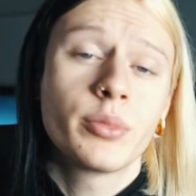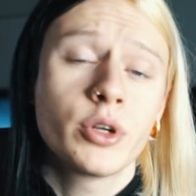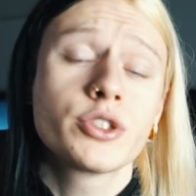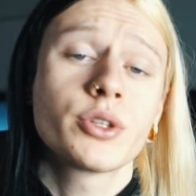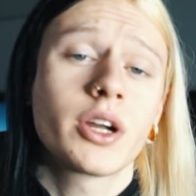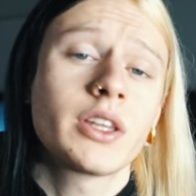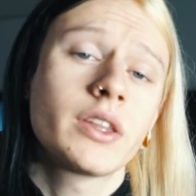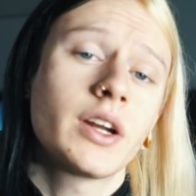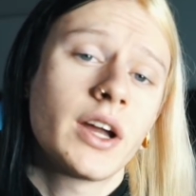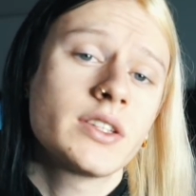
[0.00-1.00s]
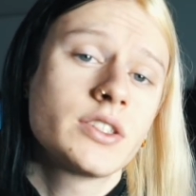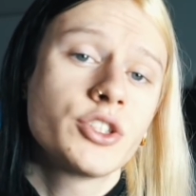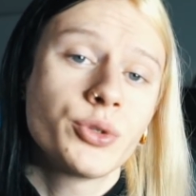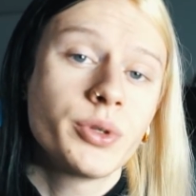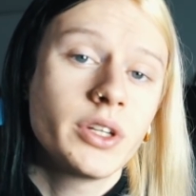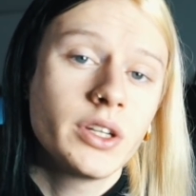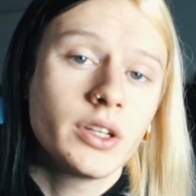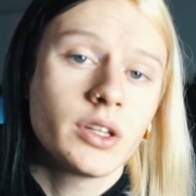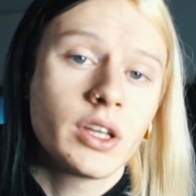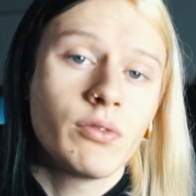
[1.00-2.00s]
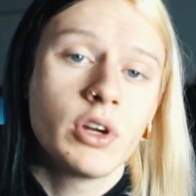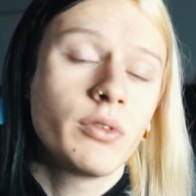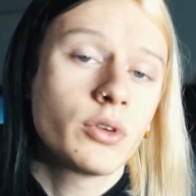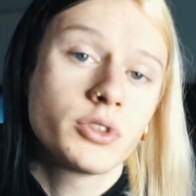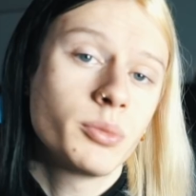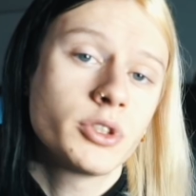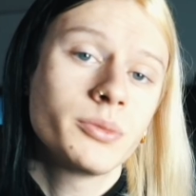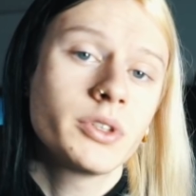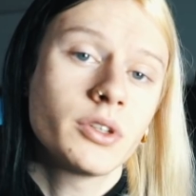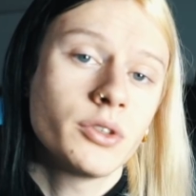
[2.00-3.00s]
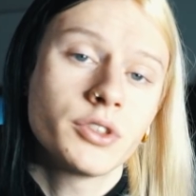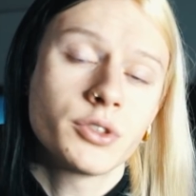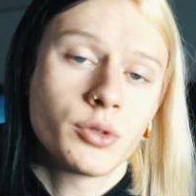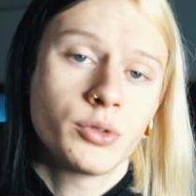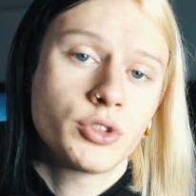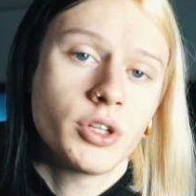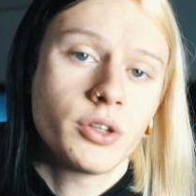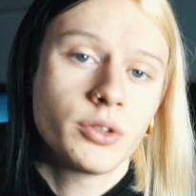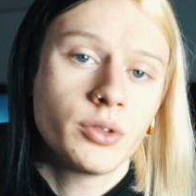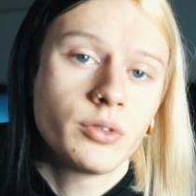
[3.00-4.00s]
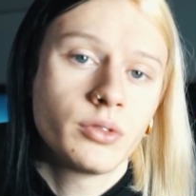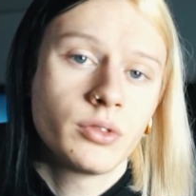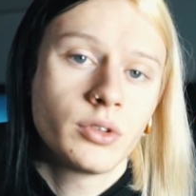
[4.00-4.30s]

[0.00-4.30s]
Però ci sono anche tanti ragazzi genuini che volevano semplicemente godersi un concerto